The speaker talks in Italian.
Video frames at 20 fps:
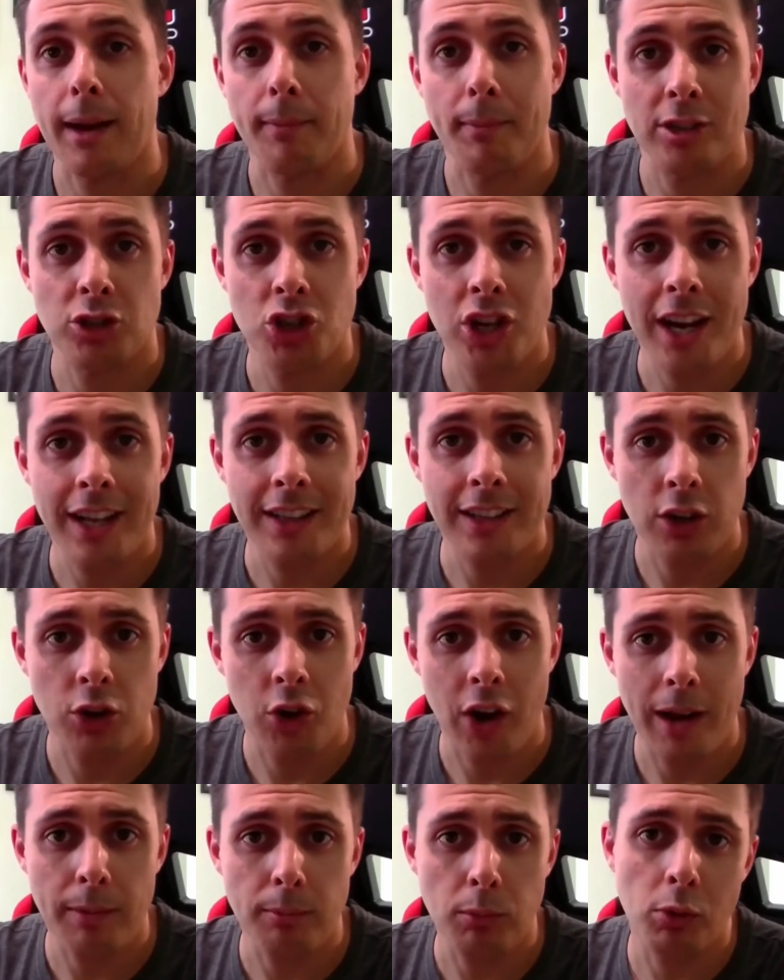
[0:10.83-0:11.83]
magia di
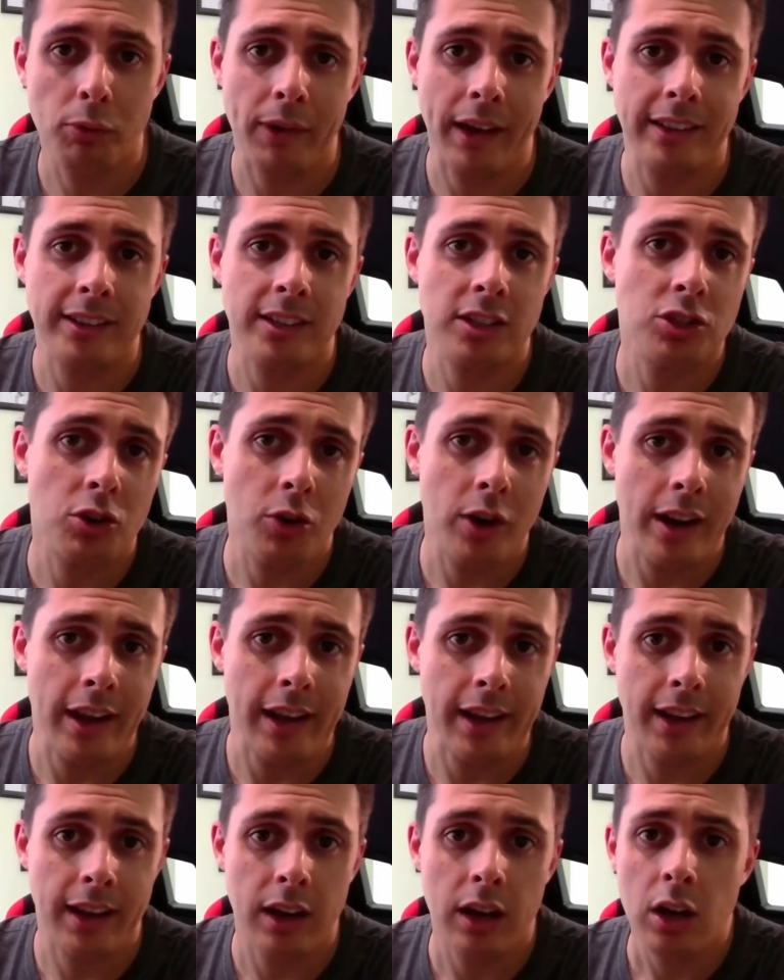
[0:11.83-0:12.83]
Grand Blue Fantasy
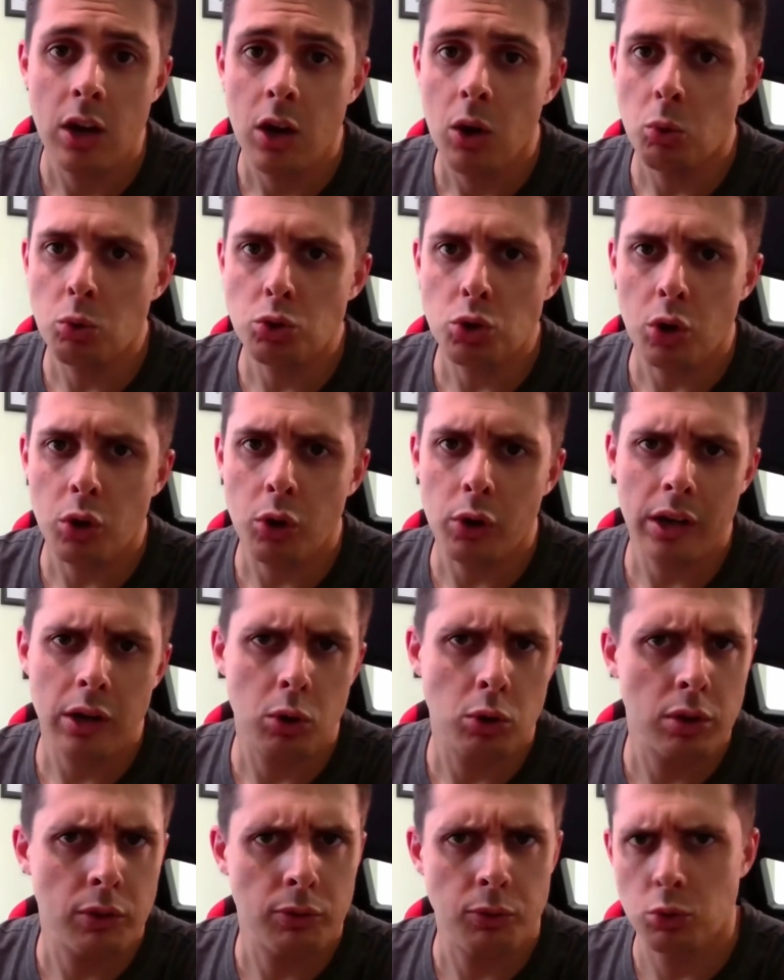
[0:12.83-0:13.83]
Relink, un gioco
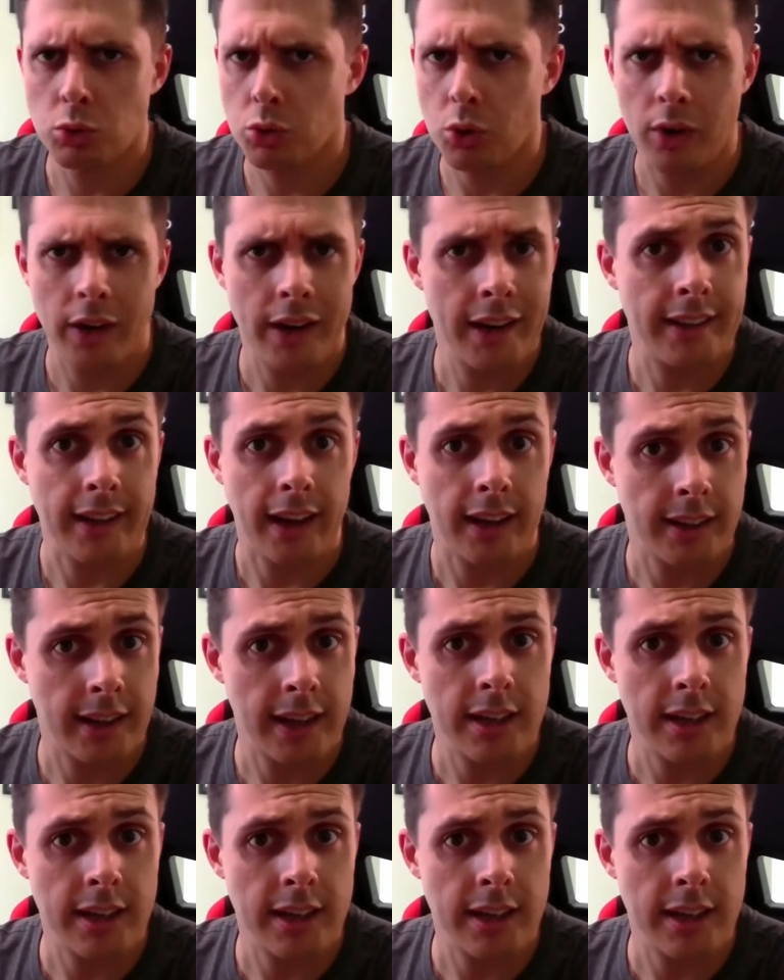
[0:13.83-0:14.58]
ricco di funzionalità da